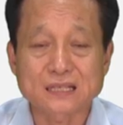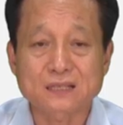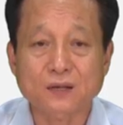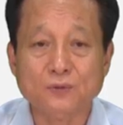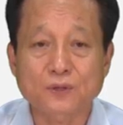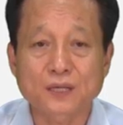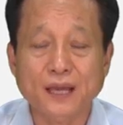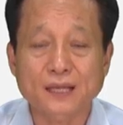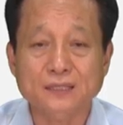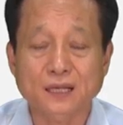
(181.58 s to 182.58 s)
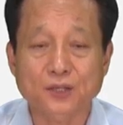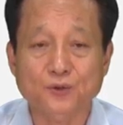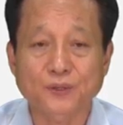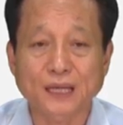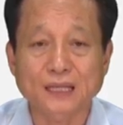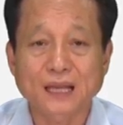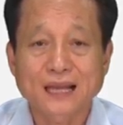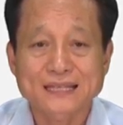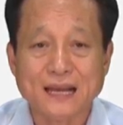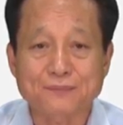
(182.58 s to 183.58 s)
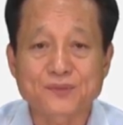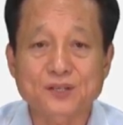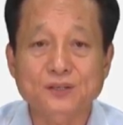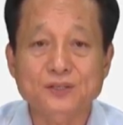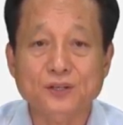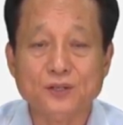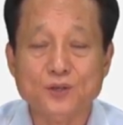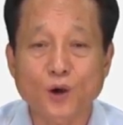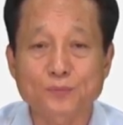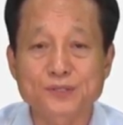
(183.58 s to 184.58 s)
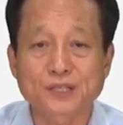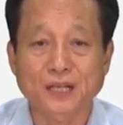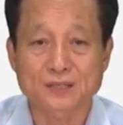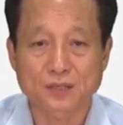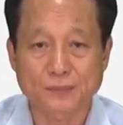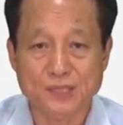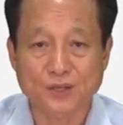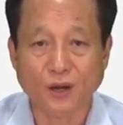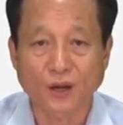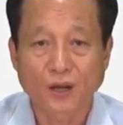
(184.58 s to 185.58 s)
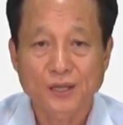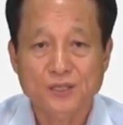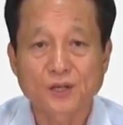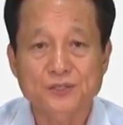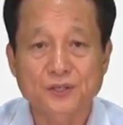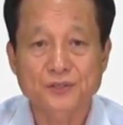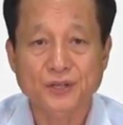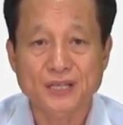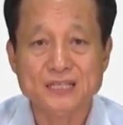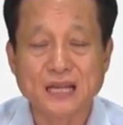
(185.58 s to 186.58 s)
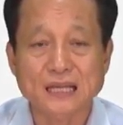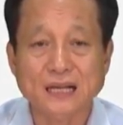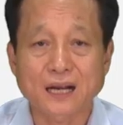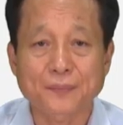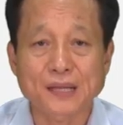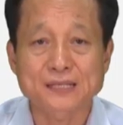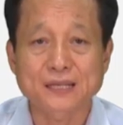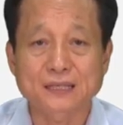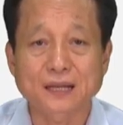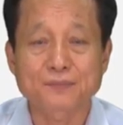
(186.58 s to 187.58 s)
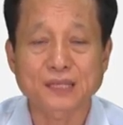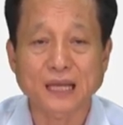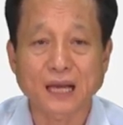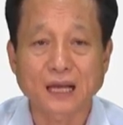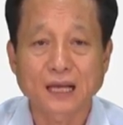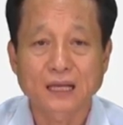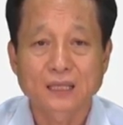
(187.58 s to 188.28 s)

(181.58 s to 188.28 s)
인사권을 행사하기 위한 잠정적 처분이라는 점에서 결정적인 차이가 발생을 합니다.